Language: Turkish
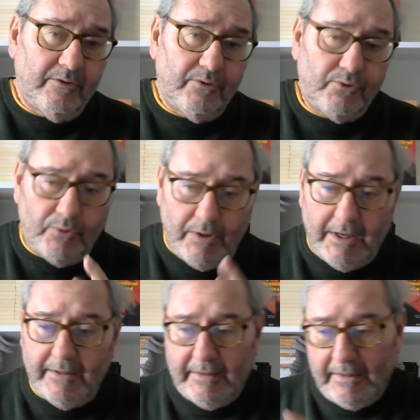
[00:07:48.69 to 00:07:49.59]
şu
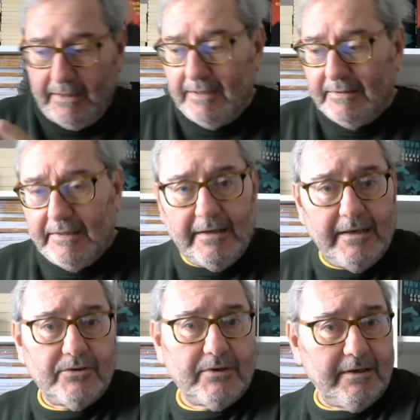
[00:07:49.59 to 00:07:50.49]
anda Gazze'de
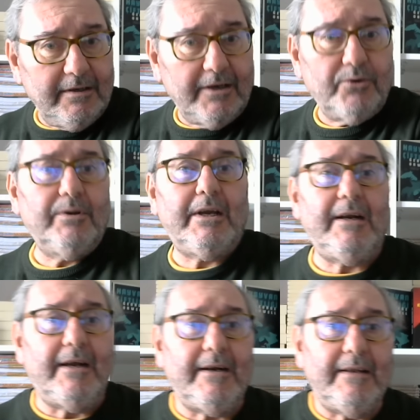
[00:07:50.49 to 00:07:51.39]
yaşanılan
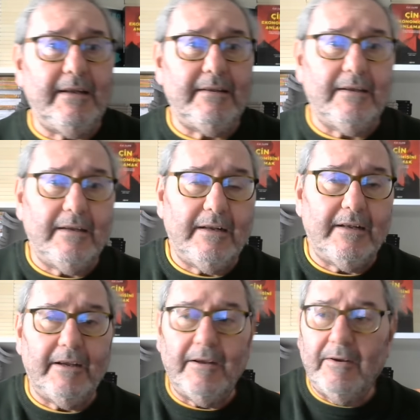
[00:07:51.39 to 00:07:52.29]
olaylar
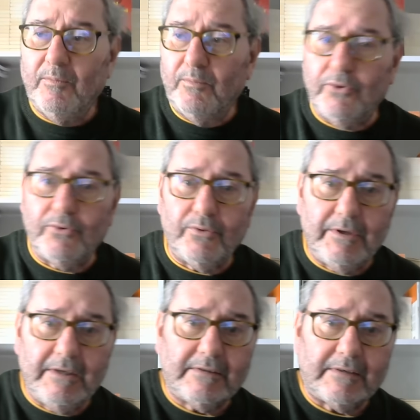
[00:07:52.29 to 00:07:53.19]
nedeniyle
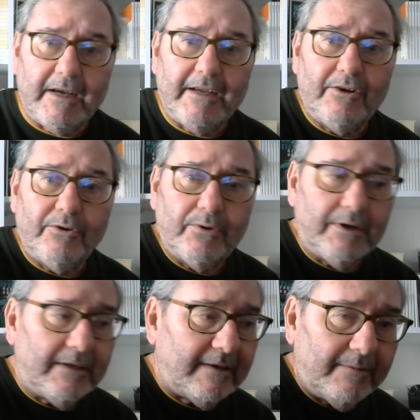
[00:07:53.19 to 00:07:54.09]
bugün İsrail'i
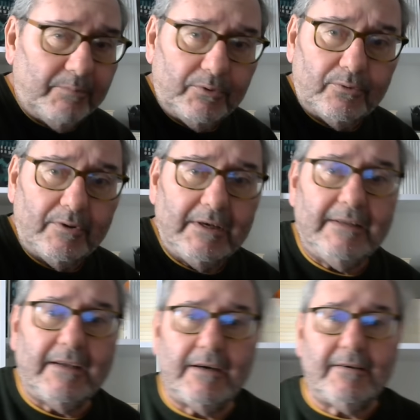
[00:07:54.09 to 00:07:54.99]
yöneten bütün
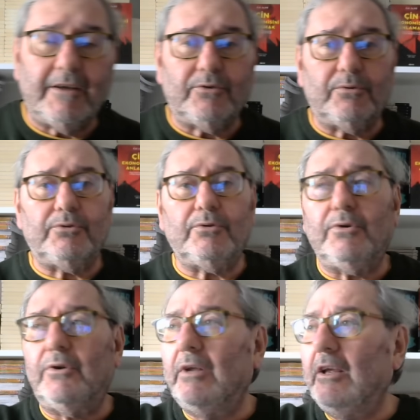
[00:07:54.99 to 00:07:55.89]
lider
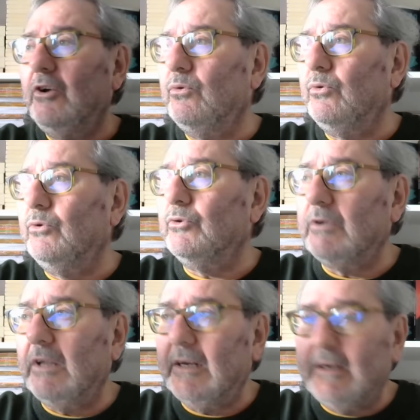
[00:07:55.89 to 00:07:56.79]
kadrosunun
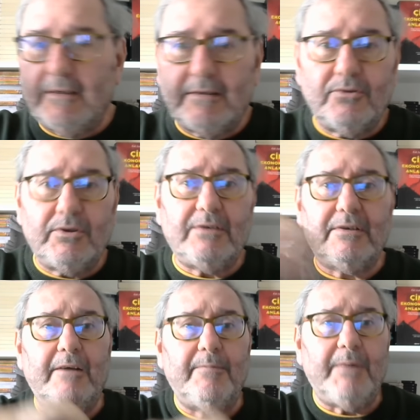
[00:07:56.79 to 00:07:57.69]
uluslararası
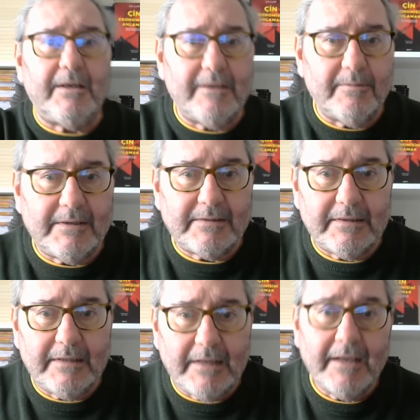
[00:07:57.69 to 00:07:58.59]
ceza
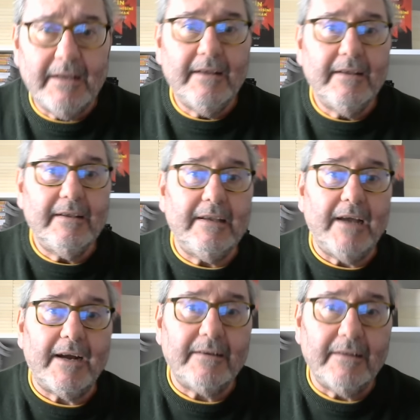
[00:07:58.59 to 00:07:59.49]
mahkemesinde
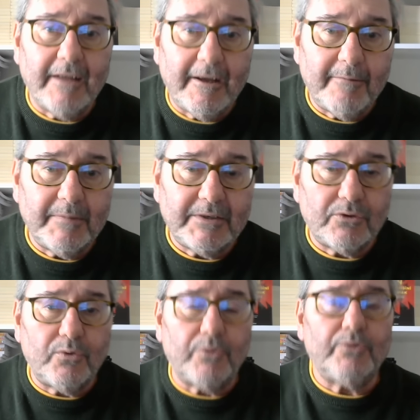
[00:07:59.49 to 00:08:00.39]

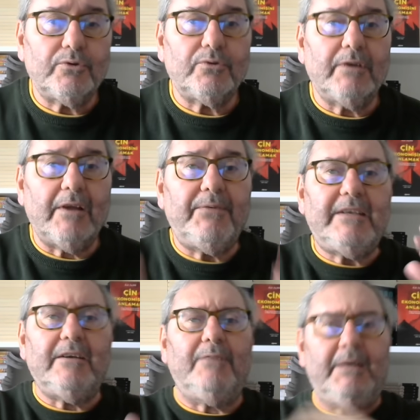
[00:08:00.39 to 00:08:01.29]
yargılanması konusunda
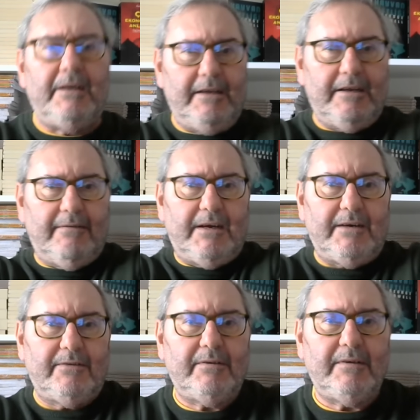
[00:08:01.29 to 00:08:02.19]
fikir birliğine
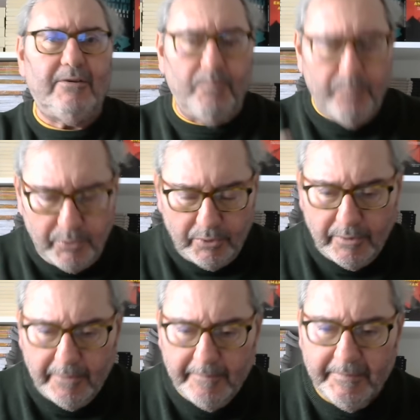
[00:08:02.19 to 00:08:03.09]
vardık dedim.
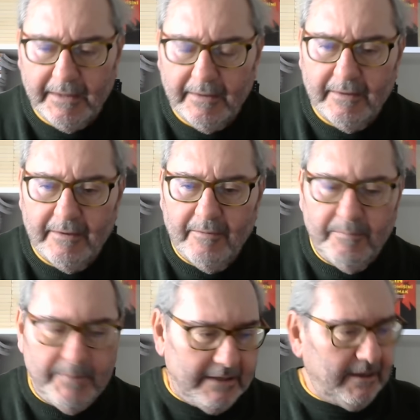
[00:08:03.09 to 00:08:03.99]
Bu
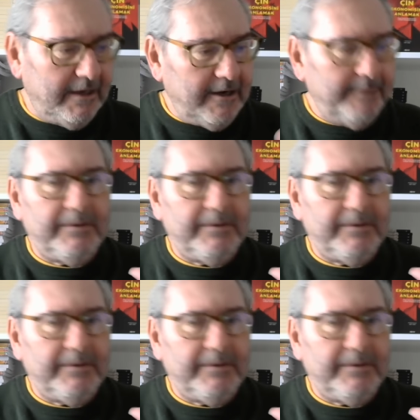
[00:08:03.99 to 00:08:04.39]
bir Arap